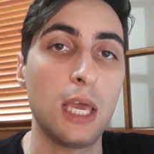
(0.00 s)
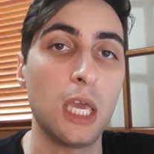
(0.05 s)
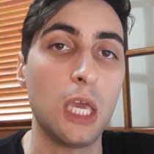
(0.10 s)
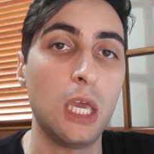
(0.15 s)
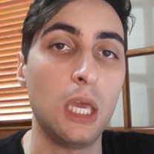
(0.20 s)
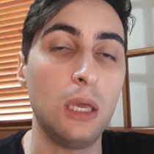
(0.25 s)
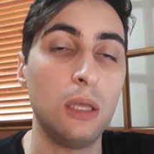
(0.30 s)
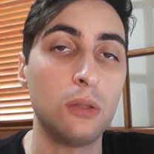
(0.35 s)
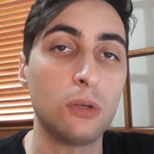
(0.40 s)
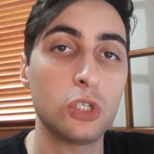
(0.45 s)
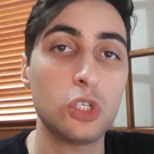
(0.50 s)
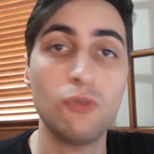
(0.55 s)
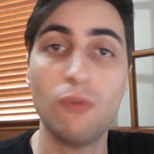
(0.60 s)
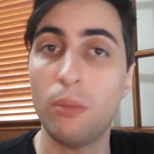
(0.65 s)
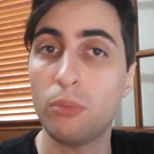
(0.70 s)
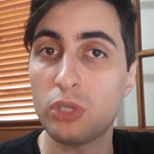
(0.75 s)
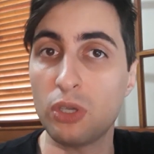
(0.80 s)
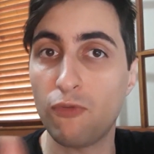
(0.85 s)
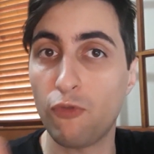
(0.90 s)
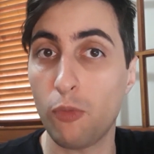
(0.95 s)
E nós
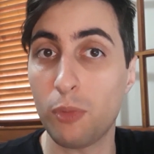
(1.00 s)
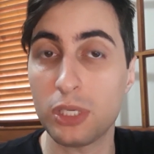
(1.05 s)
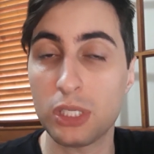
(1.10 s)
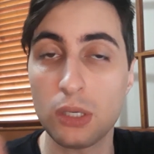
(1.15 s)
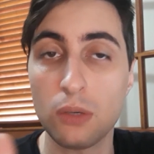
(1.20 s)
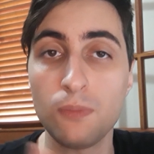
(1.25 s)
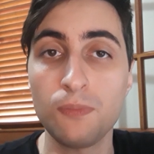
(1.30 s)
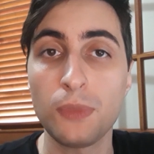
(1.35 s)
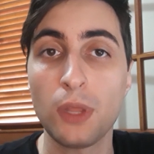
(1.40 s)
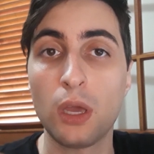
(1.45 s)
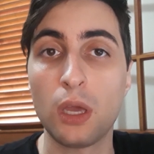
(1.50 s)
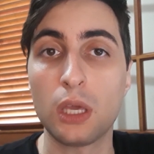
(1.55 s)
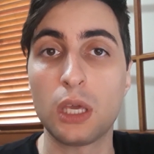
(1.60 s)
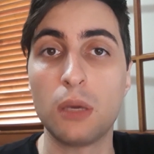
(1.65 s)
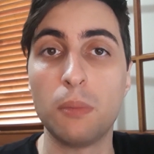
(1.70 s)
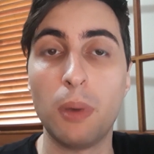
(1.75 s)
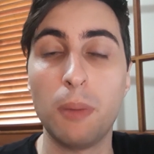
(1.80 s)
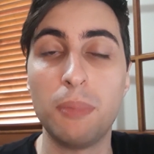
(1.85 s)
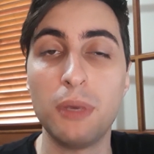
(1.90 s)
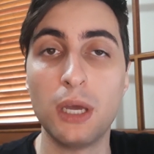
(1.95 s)
tivemos a informação
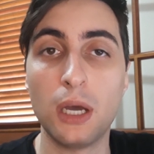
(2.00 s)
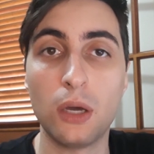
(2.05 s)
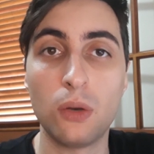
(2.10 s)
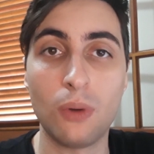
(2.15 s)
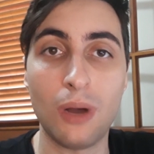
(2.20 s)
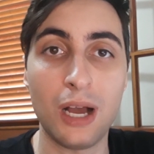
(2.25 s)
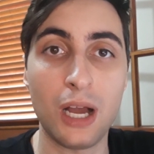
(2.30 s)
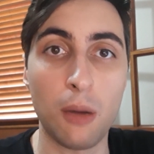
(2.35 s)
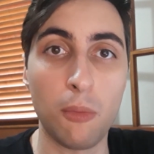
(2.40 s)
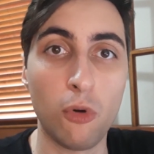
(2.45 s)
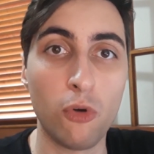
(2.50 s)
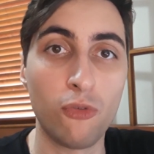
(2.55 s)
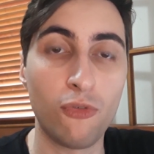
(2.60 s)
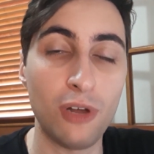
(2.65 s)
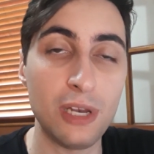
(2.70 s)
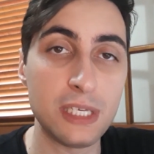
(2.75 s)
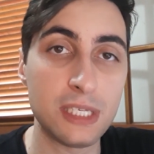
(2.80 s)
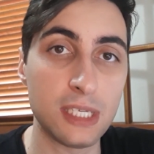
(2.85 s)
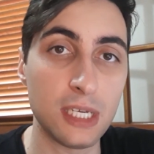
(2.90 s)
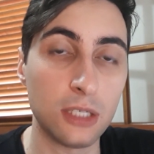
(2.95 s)
que Bebiano acabou
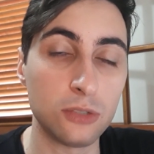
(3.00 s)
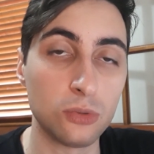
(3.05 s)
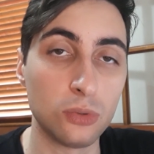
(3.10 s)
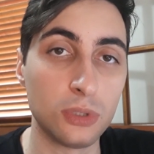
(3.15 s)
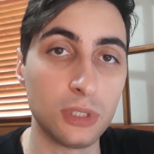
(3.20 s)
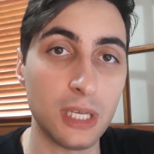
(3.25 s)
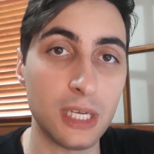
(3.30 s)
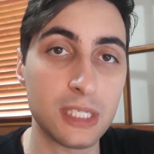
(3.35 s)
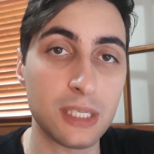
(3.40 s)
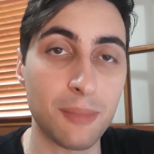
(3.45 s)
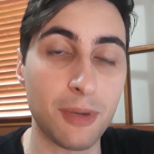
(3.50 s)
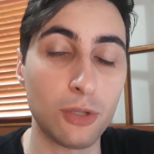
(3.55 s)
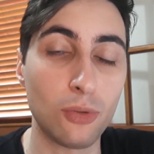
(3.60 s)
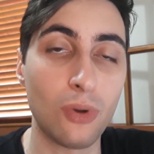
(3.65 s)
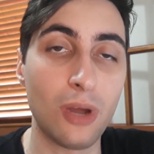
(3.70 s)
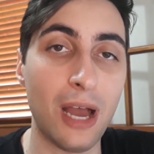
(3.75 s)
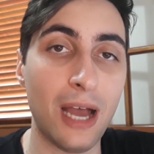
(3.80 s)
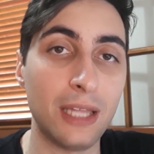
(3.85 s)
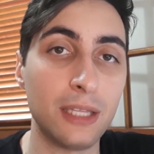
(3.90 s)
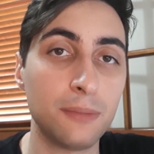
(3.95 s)
falecendo nessa
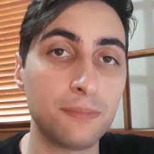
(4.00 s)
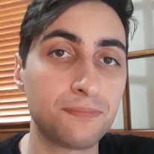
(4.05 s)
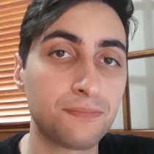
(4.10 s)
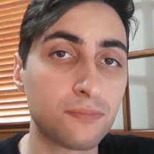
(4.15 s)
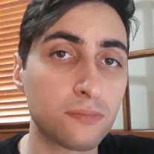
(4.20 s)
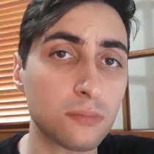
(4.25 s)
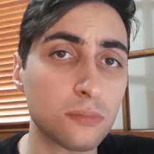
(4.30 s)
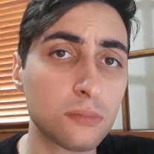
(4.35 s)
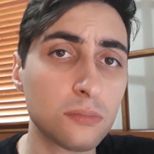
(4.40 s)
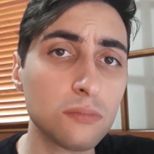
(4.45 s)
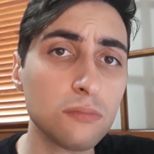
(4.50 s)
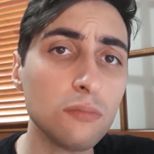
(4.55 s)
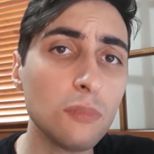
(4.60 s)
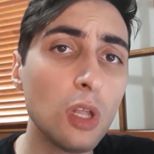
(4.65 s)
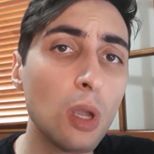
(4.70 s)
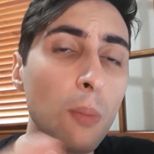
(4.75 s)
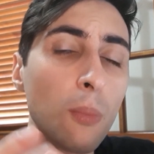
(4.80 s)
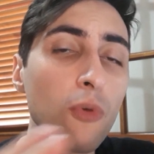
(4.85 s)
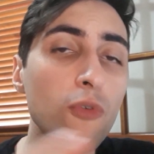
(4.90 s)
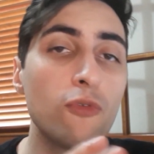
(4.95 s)
madrugada
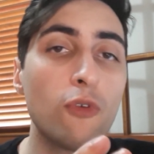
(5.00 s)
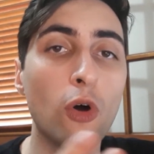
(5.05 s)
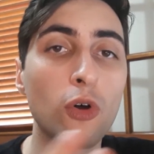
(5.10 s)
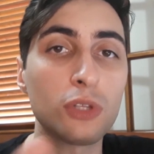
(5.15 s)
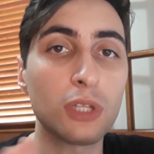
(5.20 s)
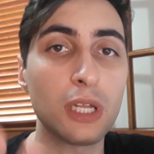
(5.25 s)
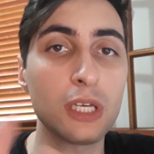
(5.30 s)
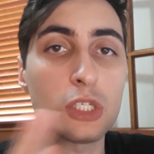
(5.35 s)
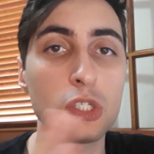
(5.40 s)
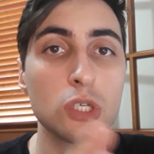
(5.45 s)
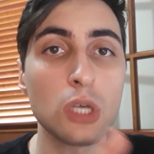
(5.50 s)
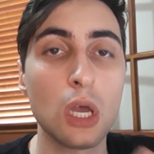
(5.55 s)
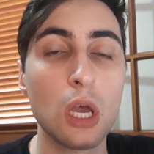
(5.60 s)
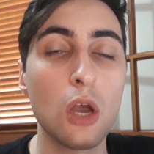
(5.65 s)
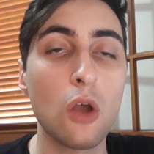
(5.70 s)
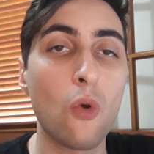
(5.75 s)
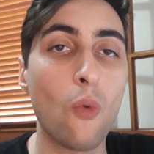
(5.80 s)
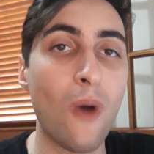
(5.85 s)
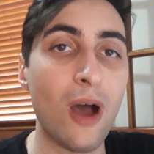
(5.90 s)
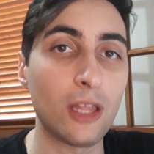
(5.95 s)
por volta das
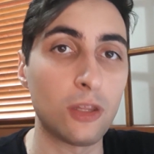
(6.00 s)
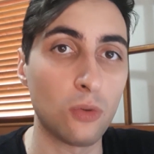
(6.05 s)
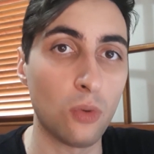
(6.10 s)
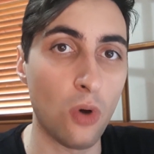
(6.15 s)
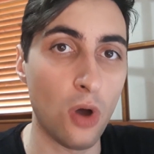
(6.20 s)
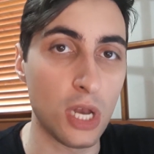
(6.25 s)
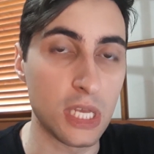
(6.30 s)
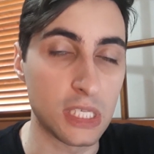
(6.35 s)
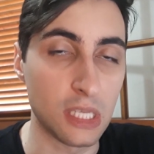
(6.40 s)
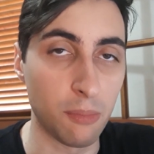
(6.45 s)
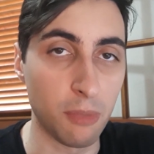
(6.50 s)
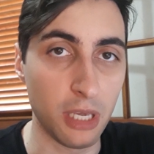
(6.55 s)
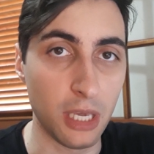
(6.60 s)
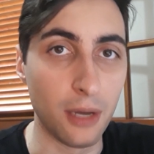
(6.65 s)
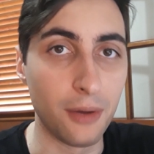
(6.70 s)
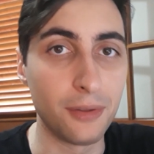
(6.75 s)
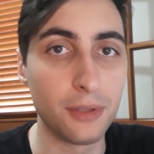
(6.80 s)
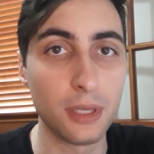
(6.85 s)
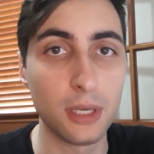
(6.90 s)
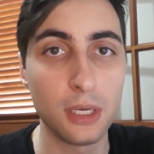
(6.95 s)
4 horas da
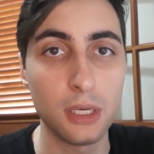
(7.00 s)
manhã.